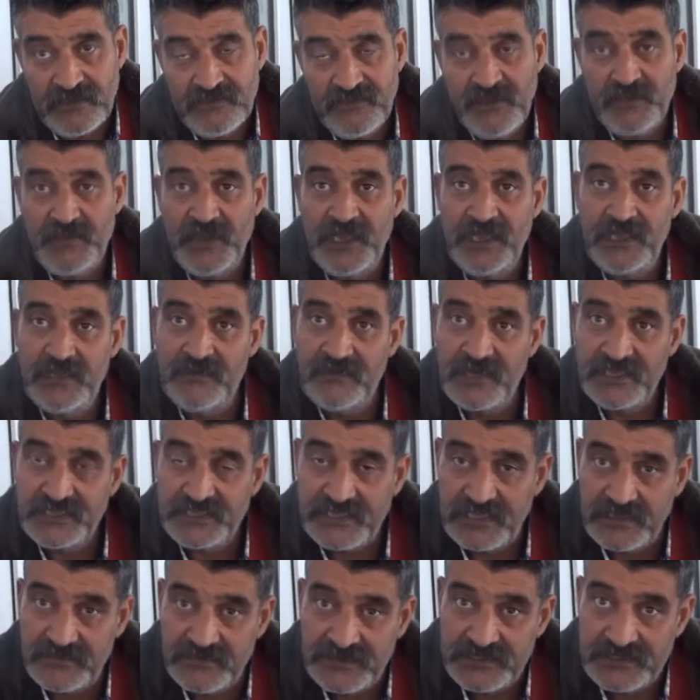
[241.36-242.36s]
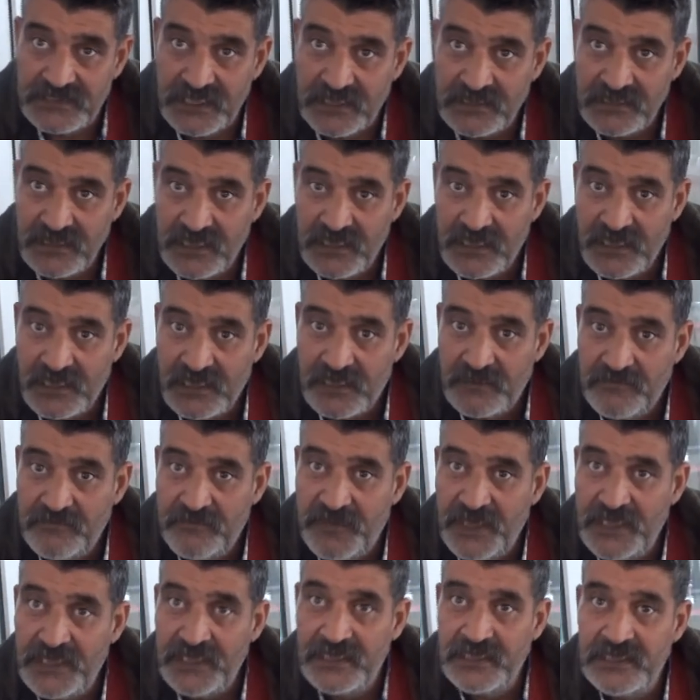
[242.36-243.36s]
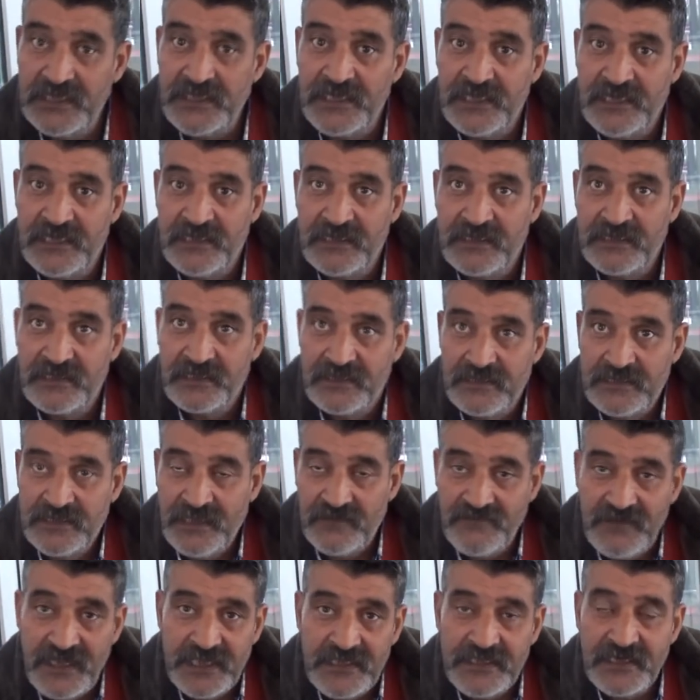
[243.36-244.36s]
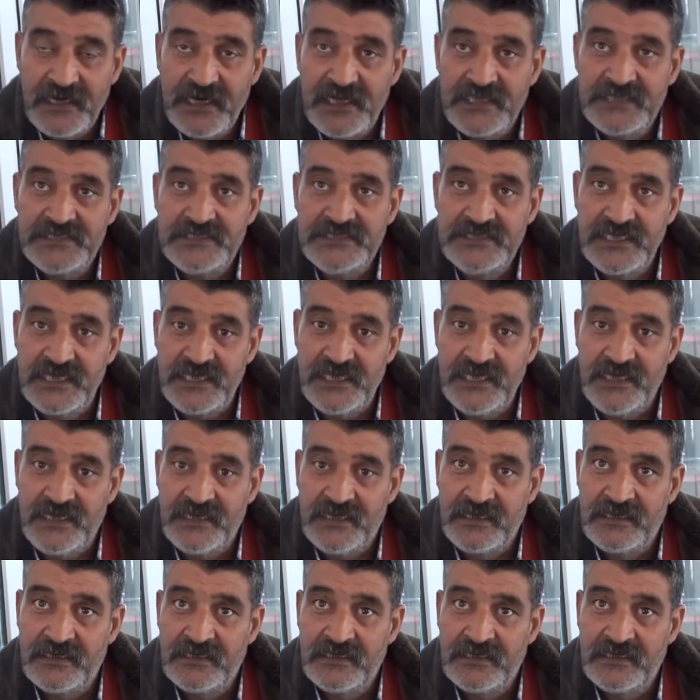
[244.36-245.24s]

ve belediye başkanımızdan, belirli devlet dairesindeki